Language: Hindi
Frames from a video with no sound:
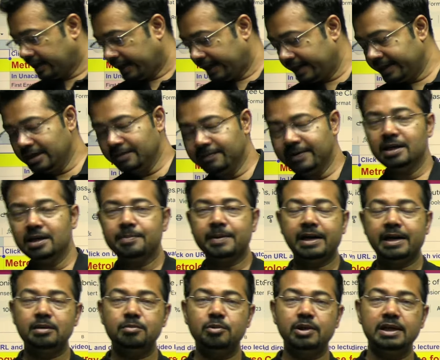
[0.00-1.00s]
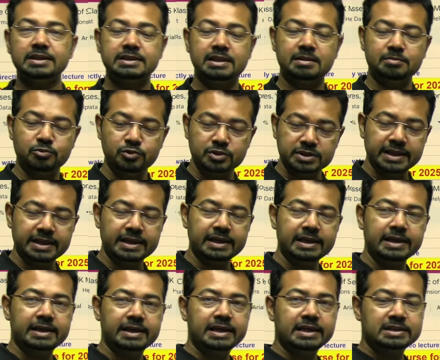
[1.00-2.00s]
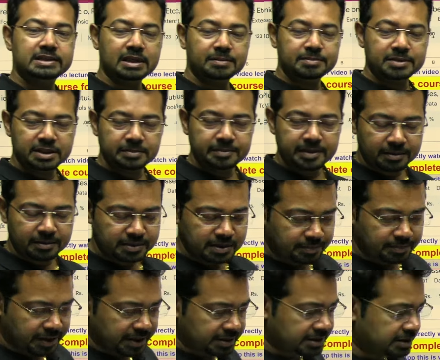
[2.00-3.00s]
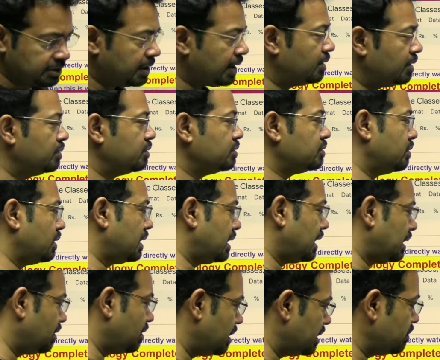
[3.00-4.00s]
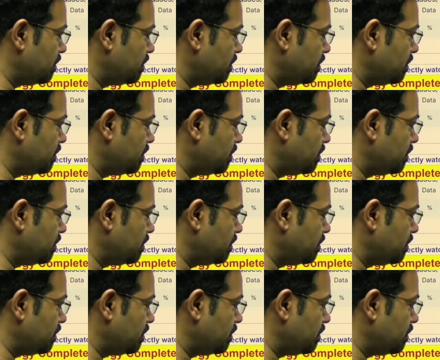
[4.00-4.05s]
एंड इवन इफ अगर बोला सर मुझे ये सब्जेक्ट मैंने आपसे पढ़ चुका हूँ तो और